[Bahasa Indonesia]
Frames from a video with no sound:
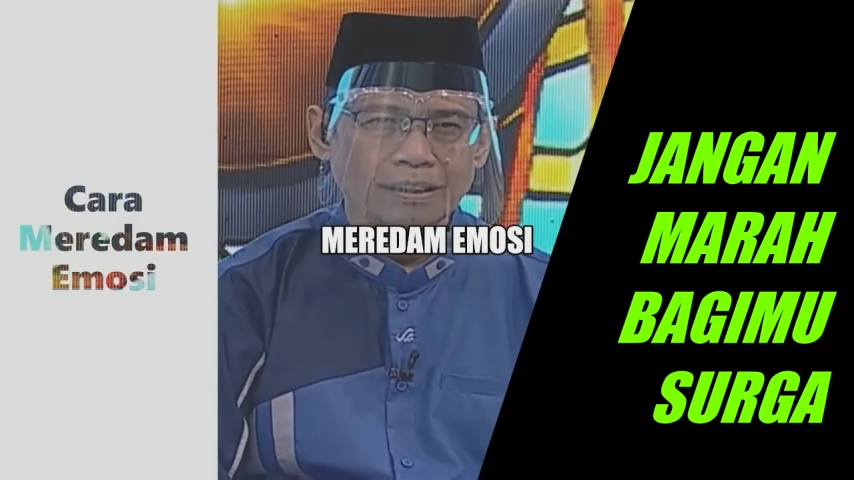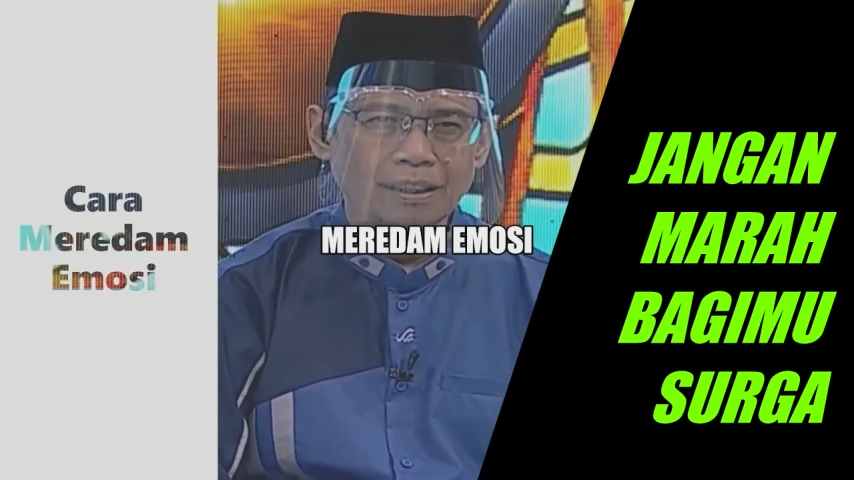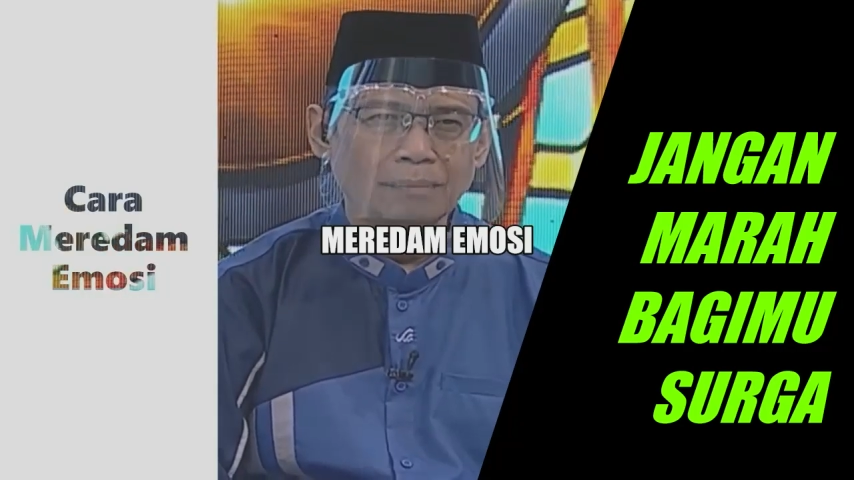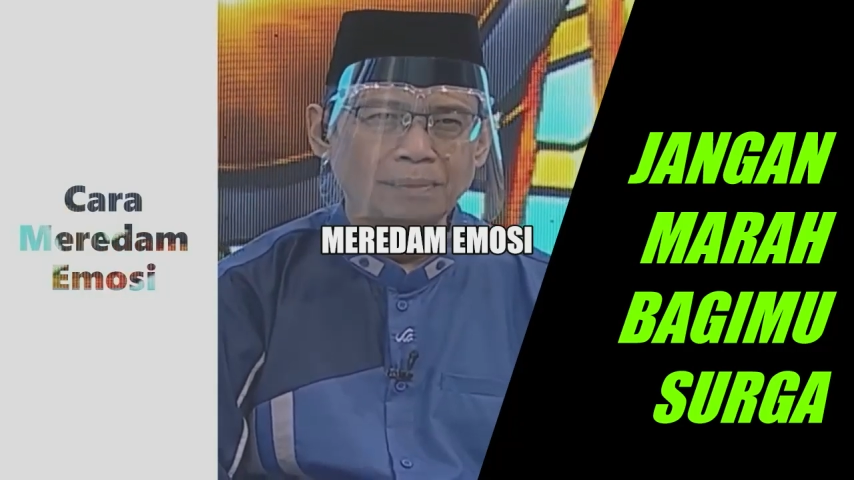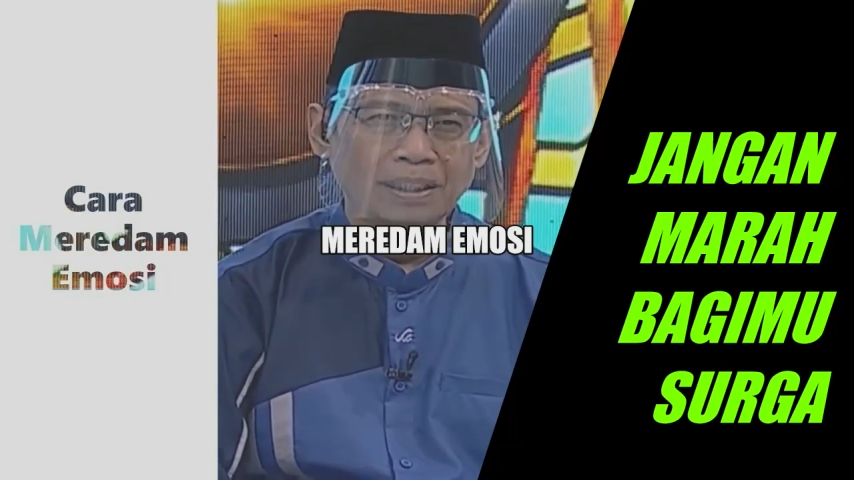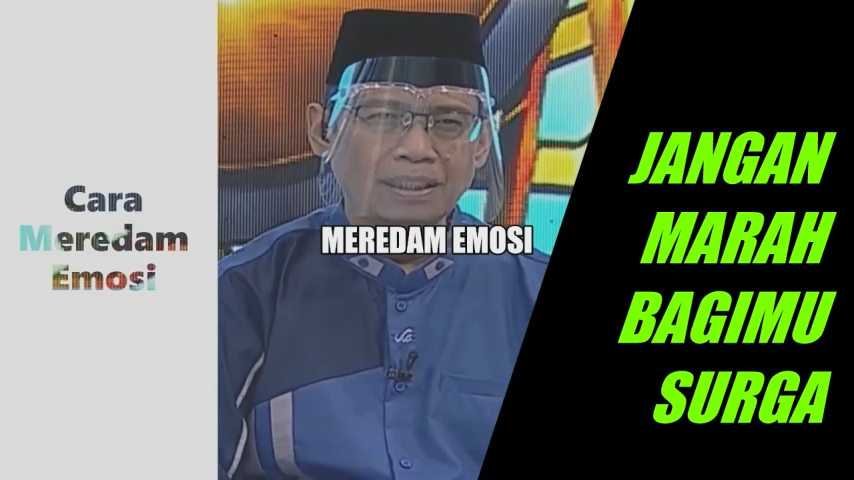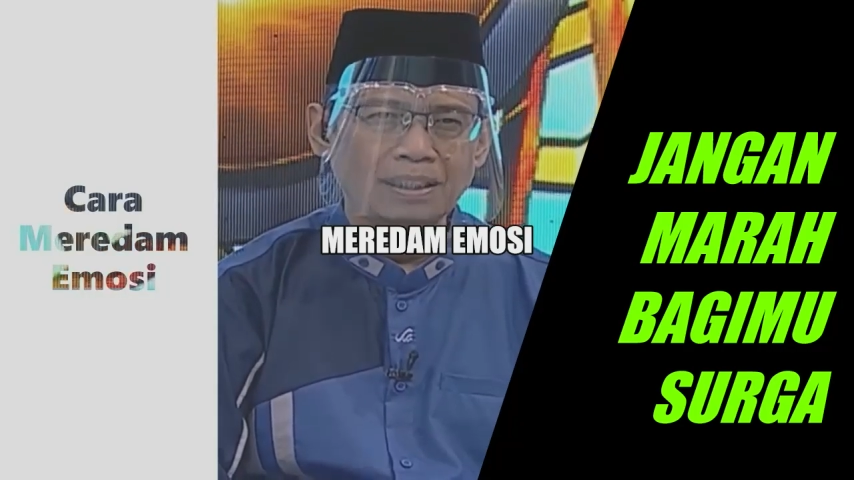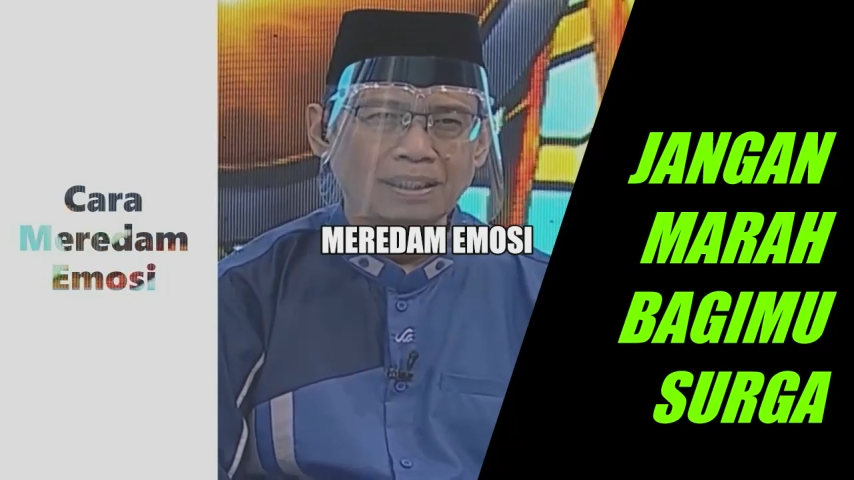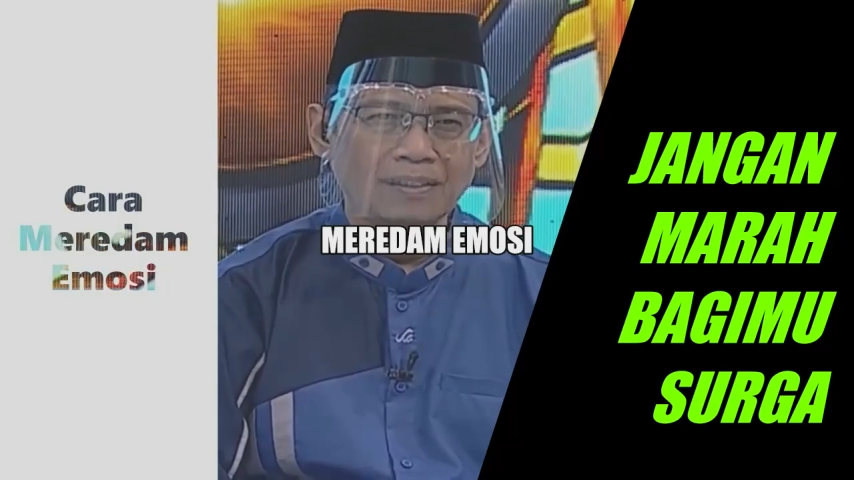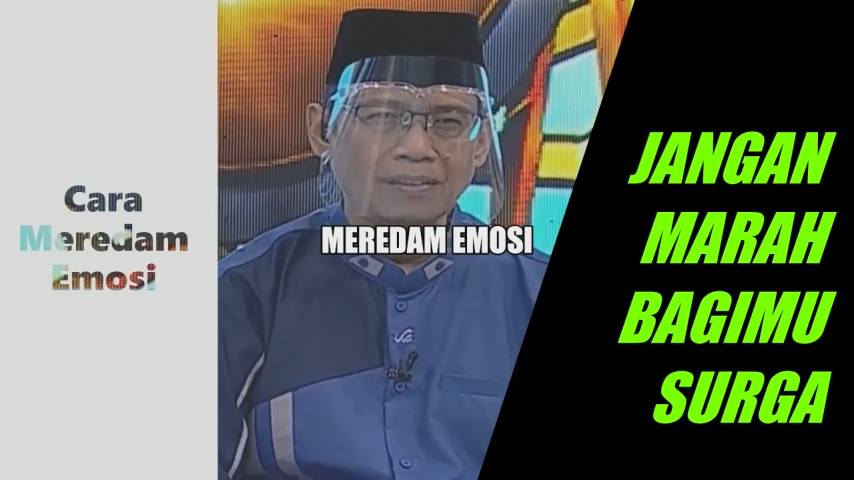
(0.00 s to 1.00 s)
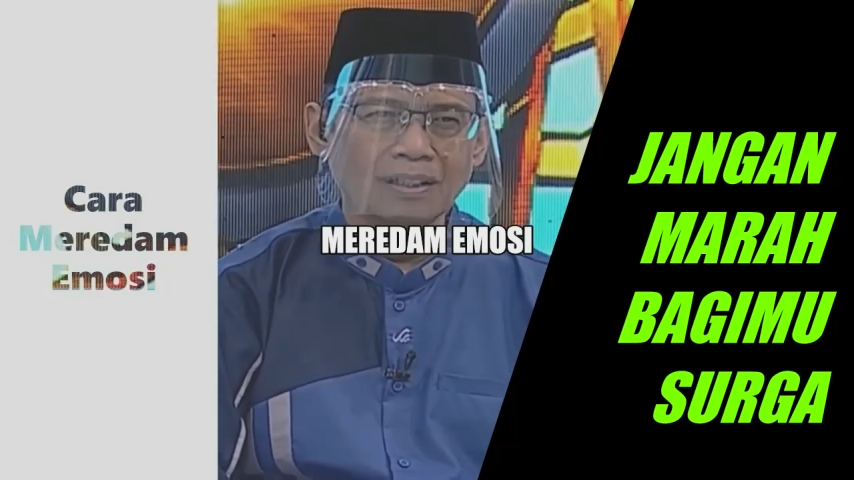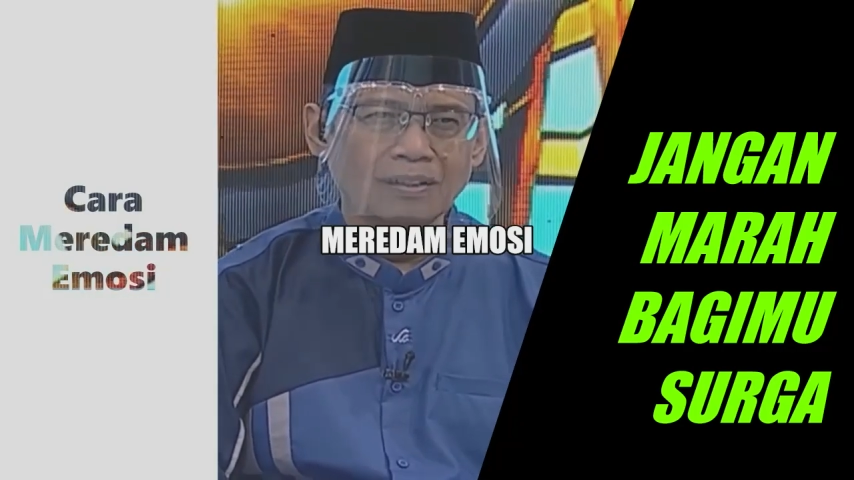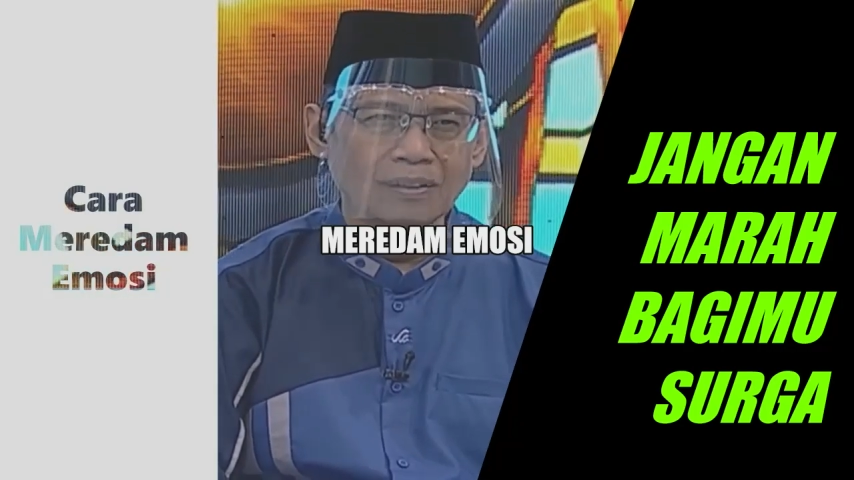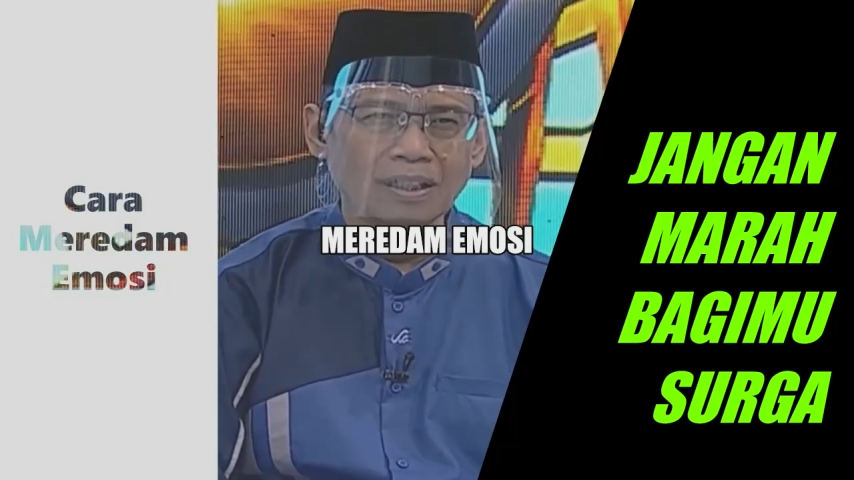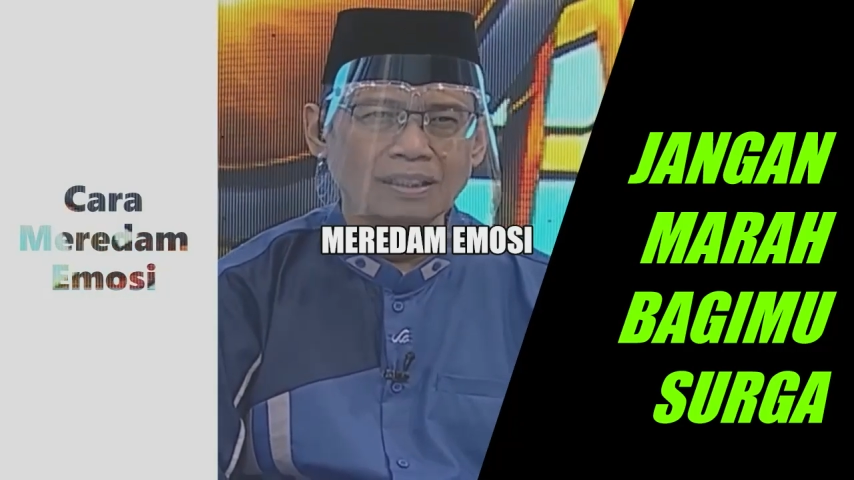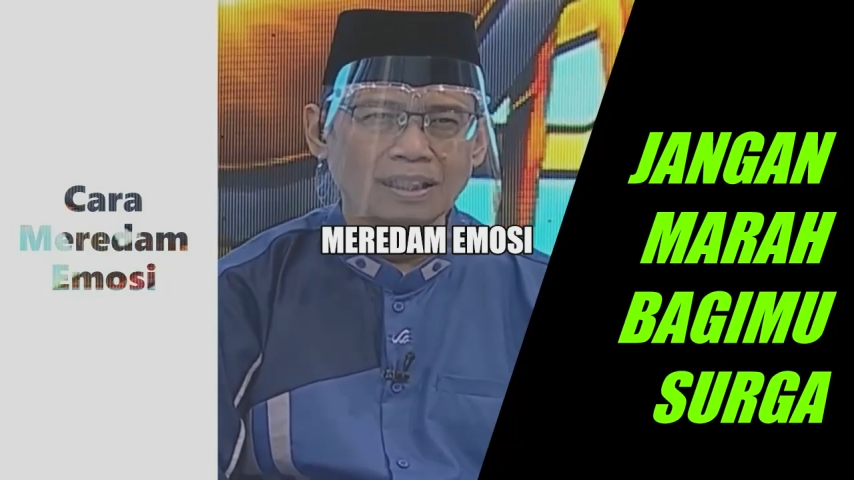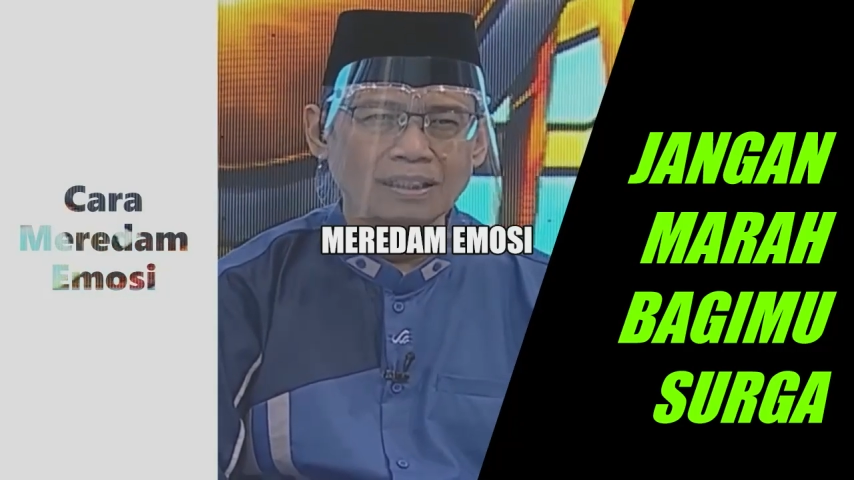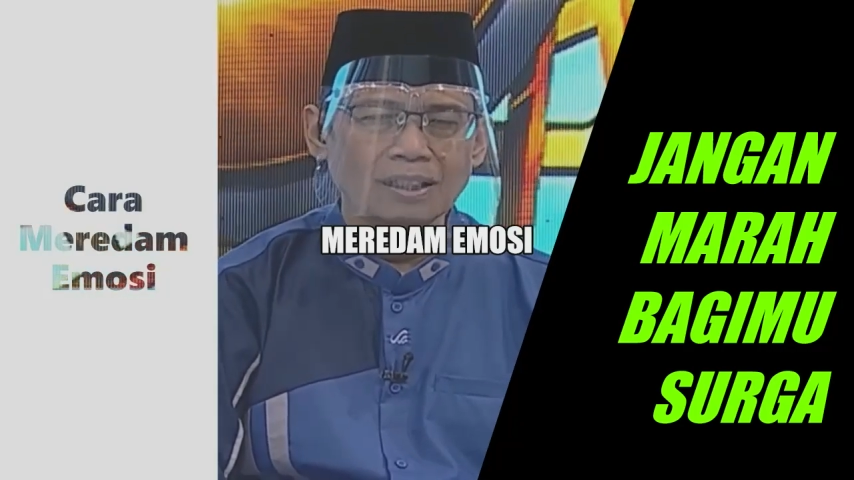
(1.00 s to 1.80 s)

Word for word: Tapi orang-orang yang